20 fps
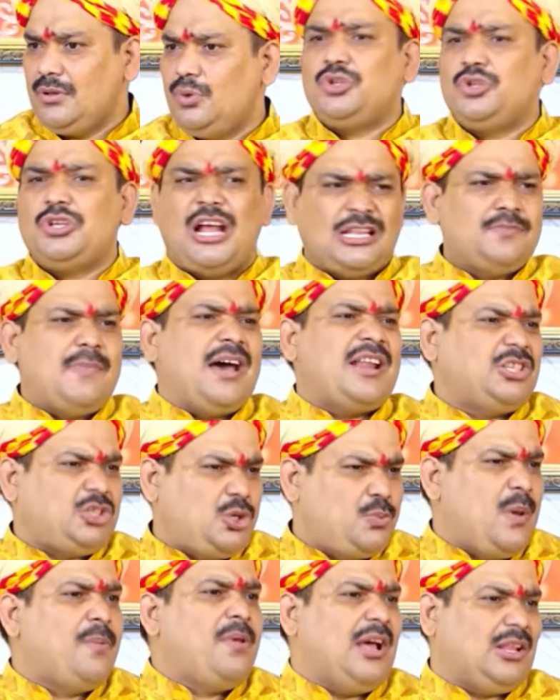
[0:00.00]
गुजरात
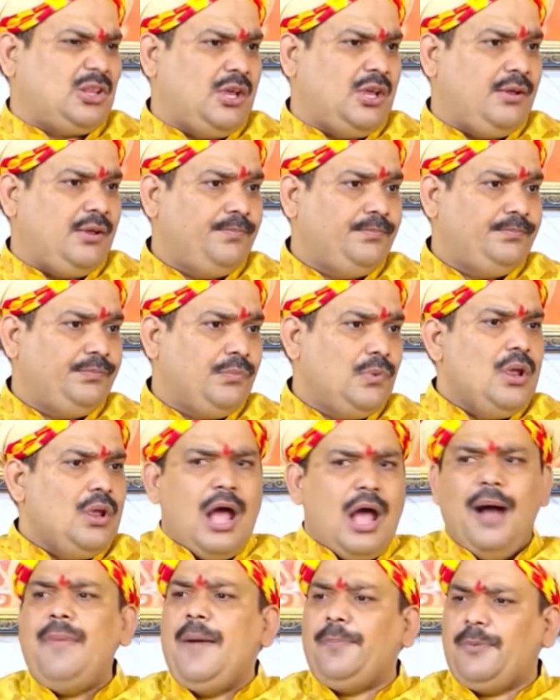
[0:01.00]
महाराष्ट्र में भी आते हैं
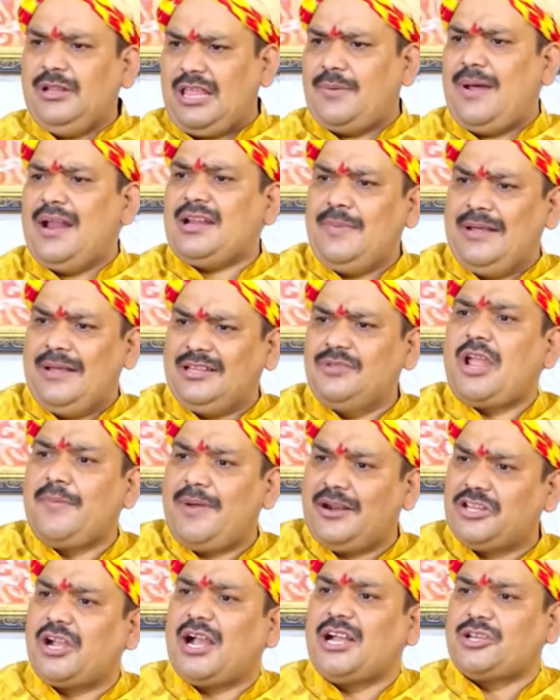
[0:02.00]
हम आपके दरबार के माध्यम
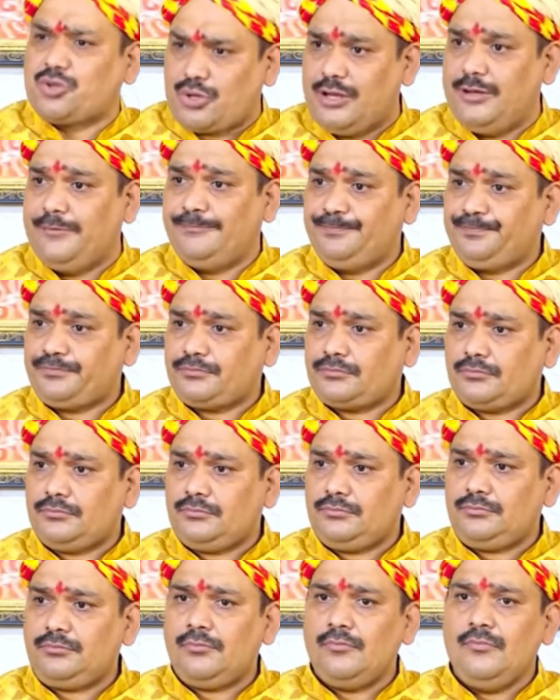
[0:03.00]
कई बार दिखा चुके हैं
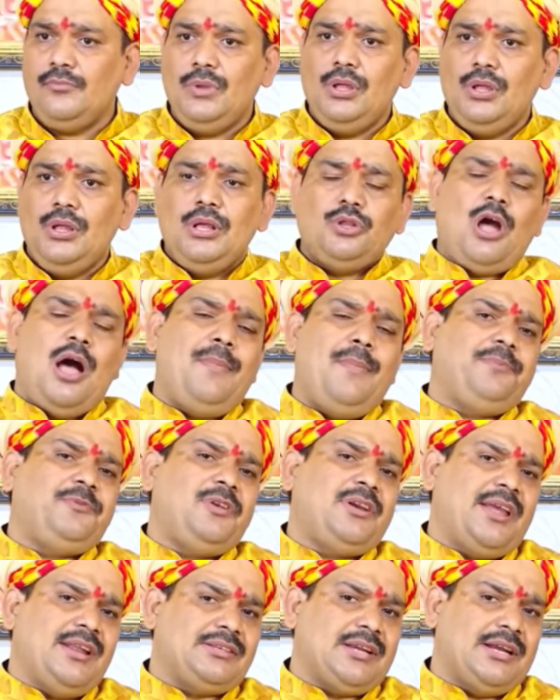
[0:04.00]
तो हम
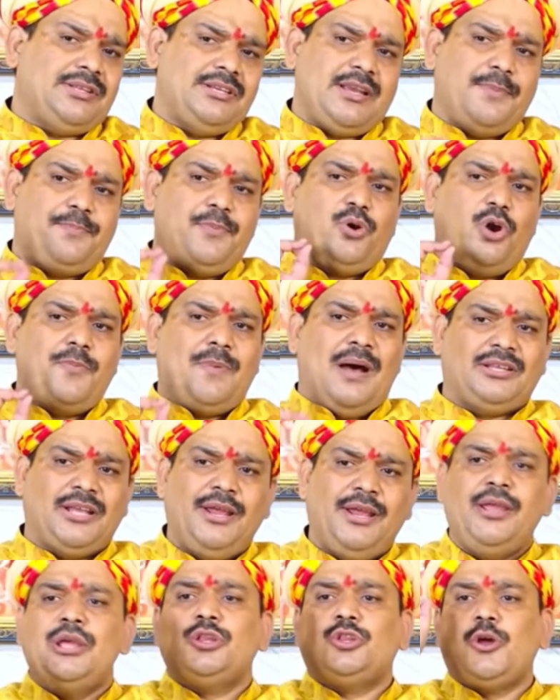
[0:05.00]
आपसे कहना चाहते हैं जब भी कोई बात
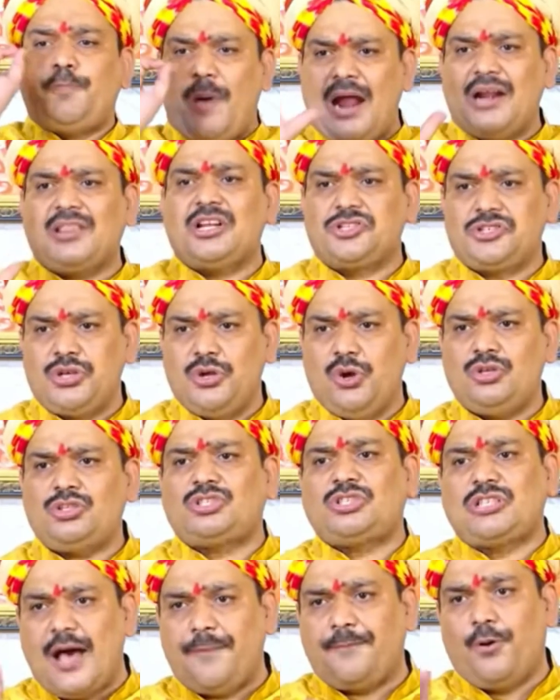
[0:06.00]
है तो पारदर्शी हो
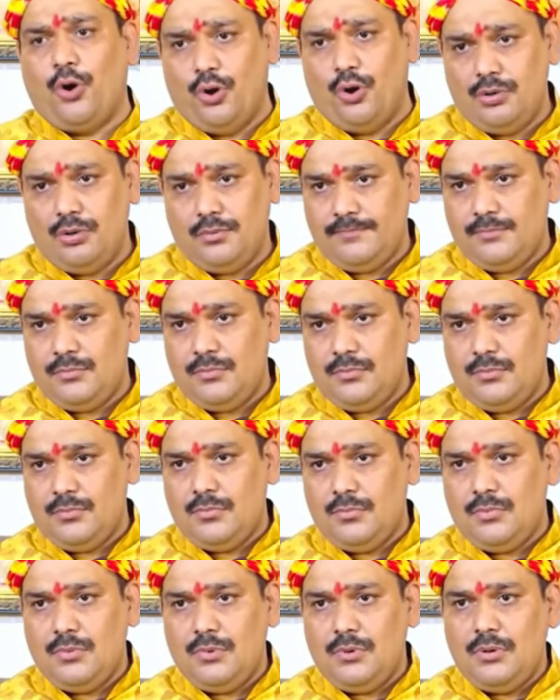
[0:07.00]
साफ हो
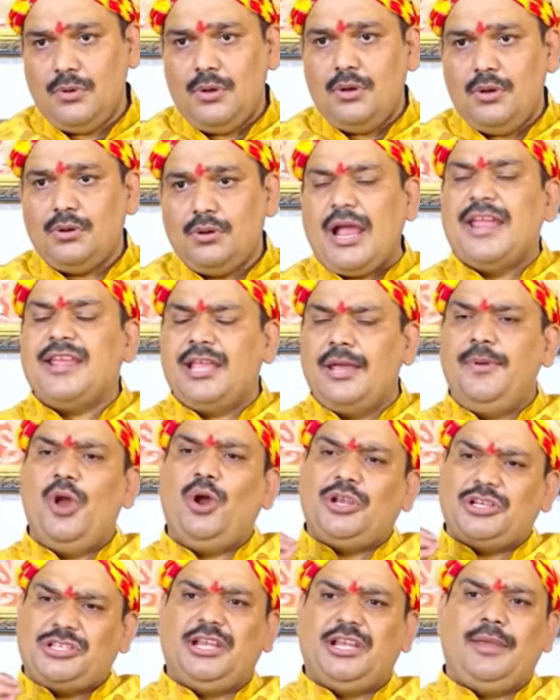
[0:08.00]
कहीं की भी
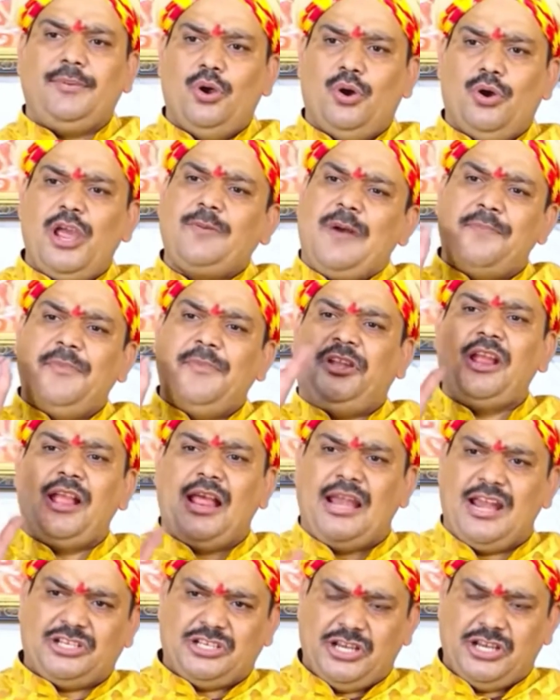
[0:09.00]
हो किसी की भी हो एक बार
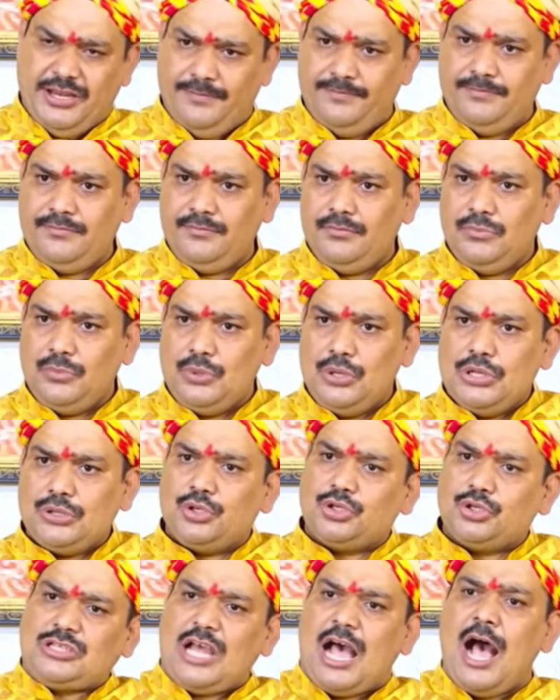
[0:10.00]
मीटिंग कर लेना चाहिए
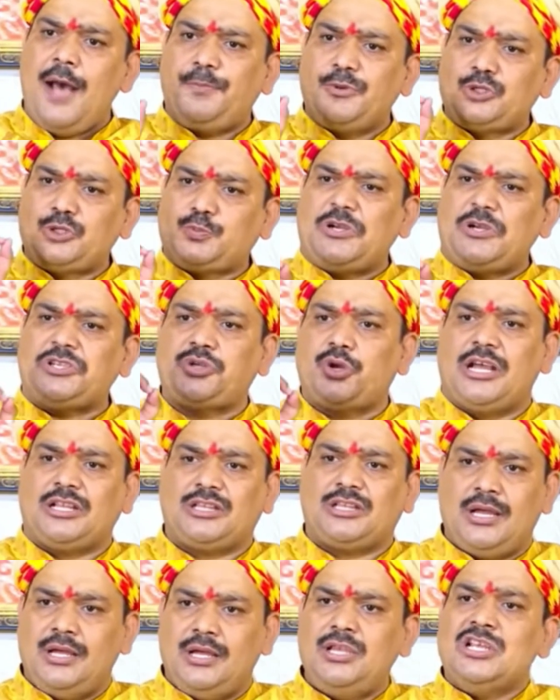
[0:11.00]
तो साफ स्पष्ट हो
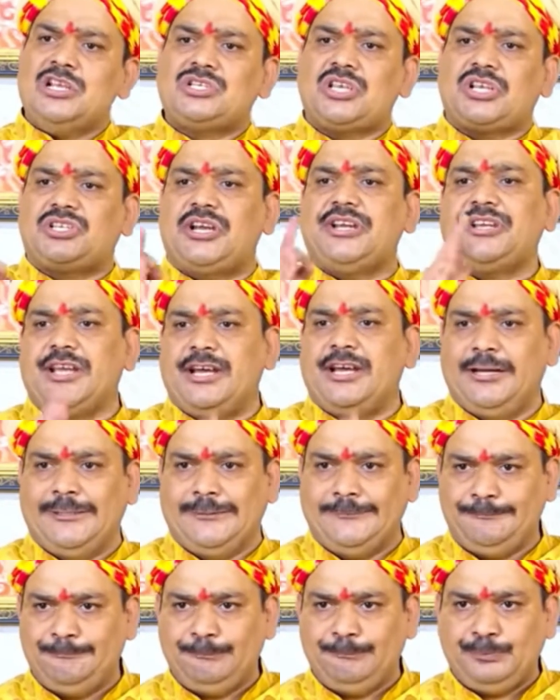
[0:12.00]
जाता है सच्चाई क्या है